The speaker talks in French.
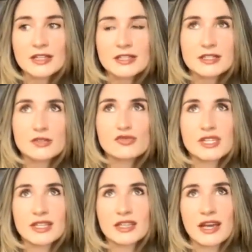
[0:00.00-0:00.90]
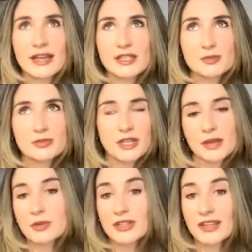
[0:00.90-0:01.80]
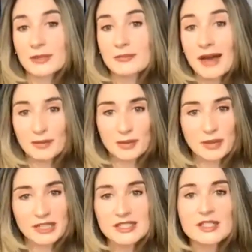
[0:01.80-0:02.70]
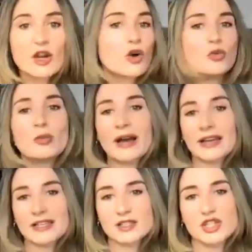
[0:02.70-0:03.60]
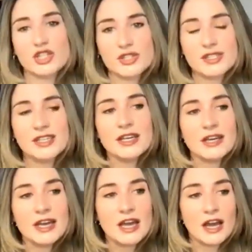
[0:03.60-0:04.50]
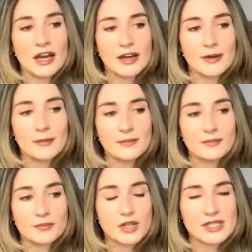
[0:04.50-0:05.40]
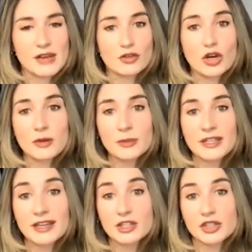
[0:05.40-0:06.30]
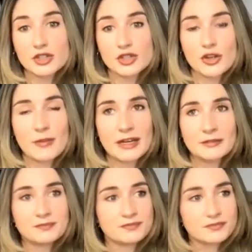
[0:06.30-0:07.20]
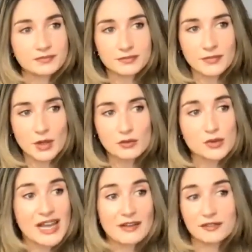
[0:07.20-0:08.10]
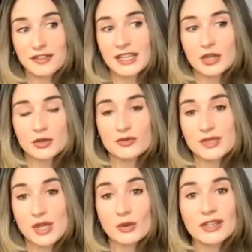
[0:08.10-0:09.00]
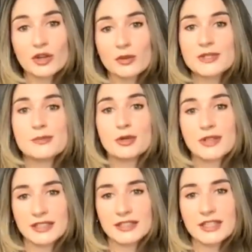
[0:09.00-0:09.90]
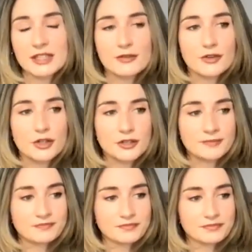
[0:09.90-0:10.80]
si vous êtes inspiré peut-être par mes prédictions ou par qu'est-ce que je dis, euh, de savoir peut-être que justement, vous avez une vision qui est un petit peu teintée, qui va